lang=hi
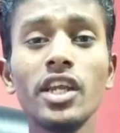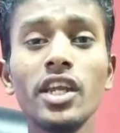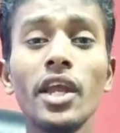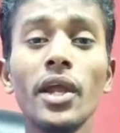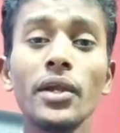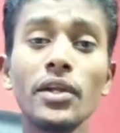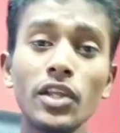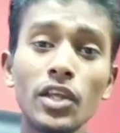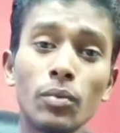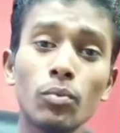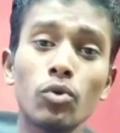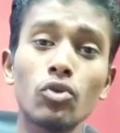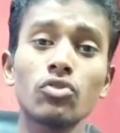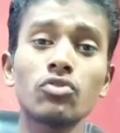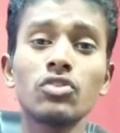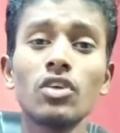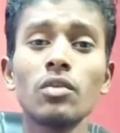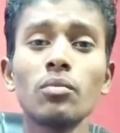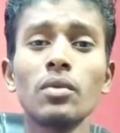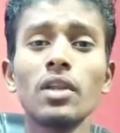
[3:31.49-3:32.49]
एटी
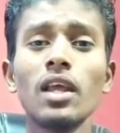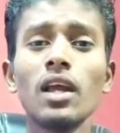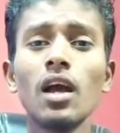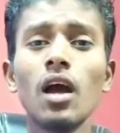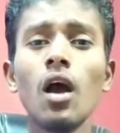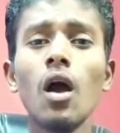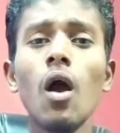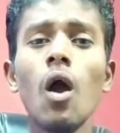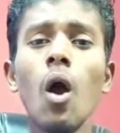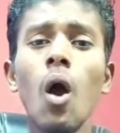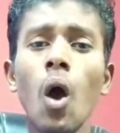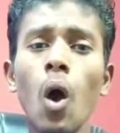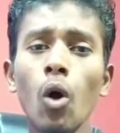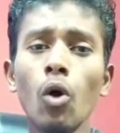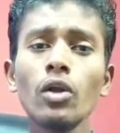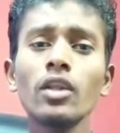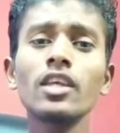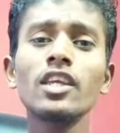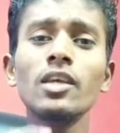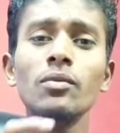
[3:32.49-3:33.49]
प्रोसेसर मिलेगा
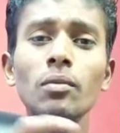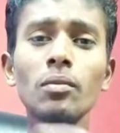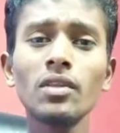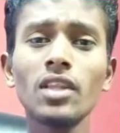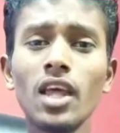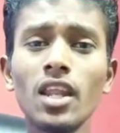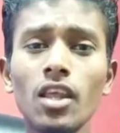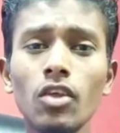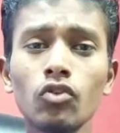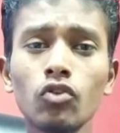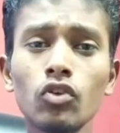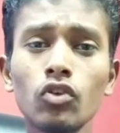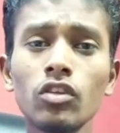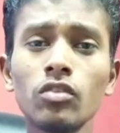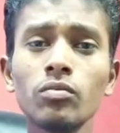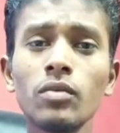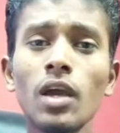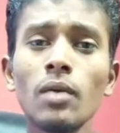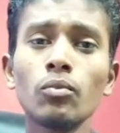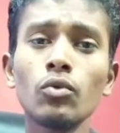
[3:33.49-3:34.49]
और ये भी बता रहे दोस्तों
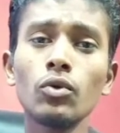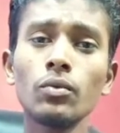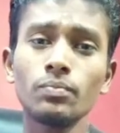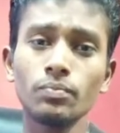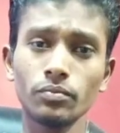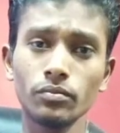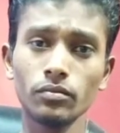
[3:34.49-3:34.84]
इसमें आपको